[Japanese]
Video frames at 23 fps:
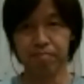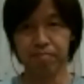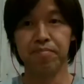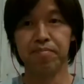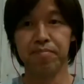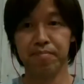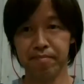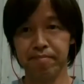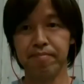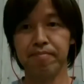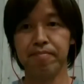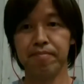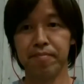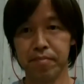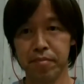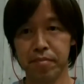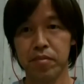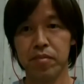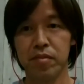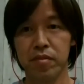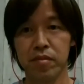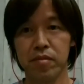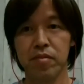うん、
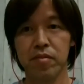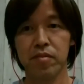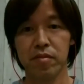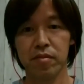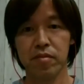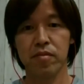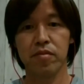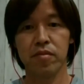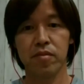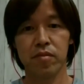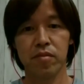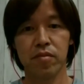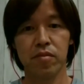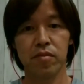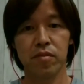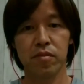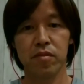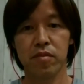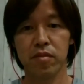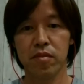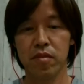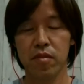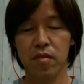かな。うん。
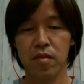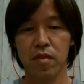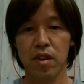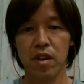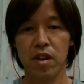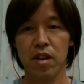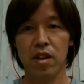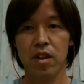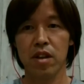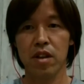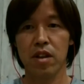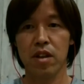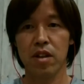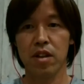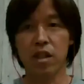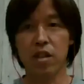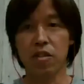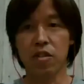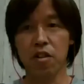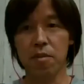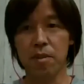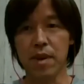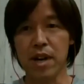
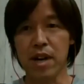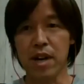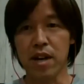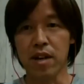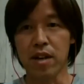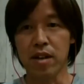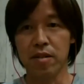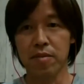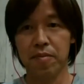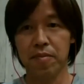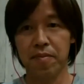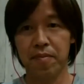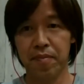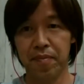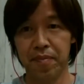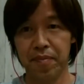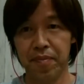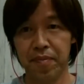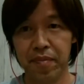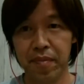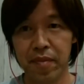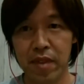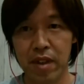例えば、
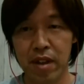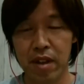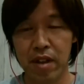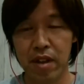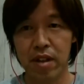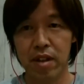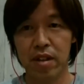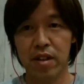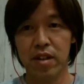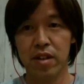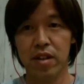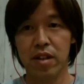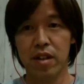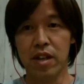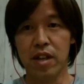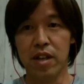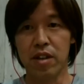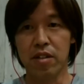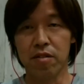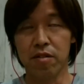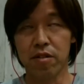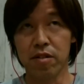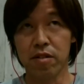えっ、ー、
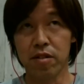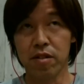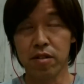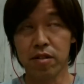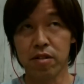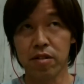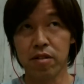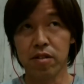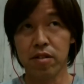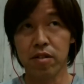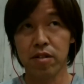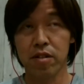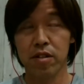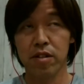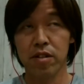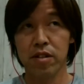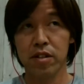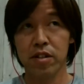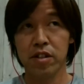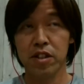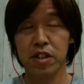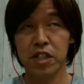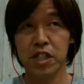と、
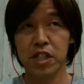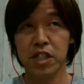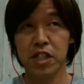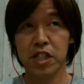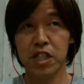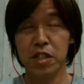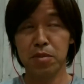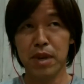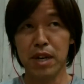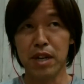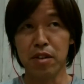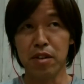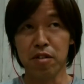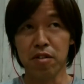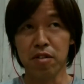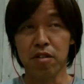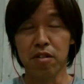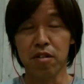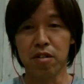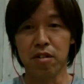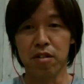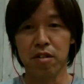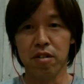島
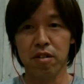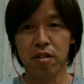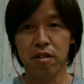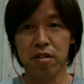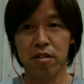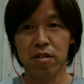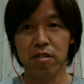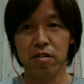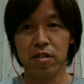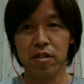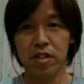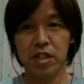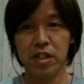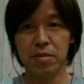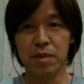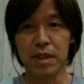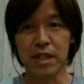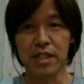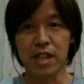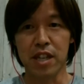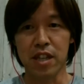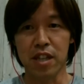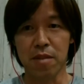の、島が
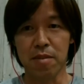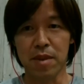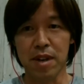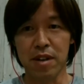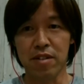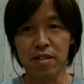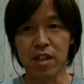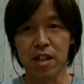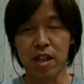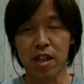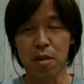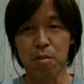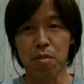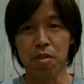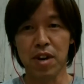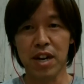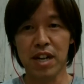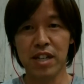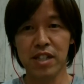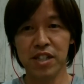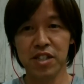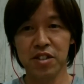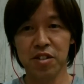センターバックやってて、
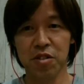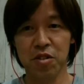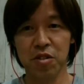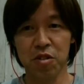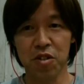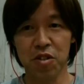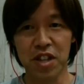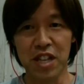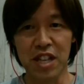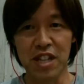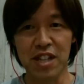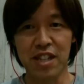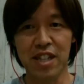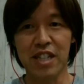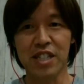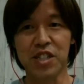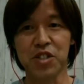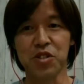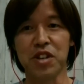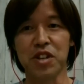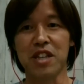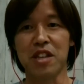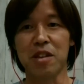ボランチのところで1対
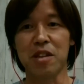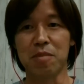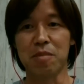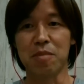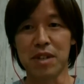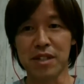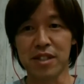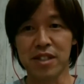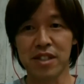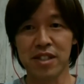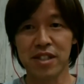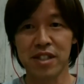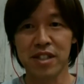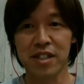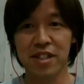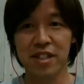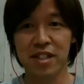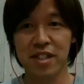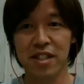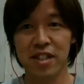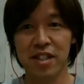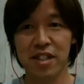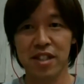1をやってます。
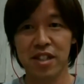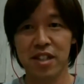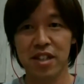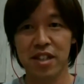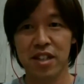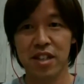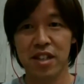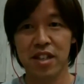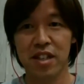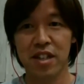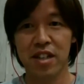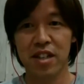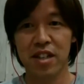はい、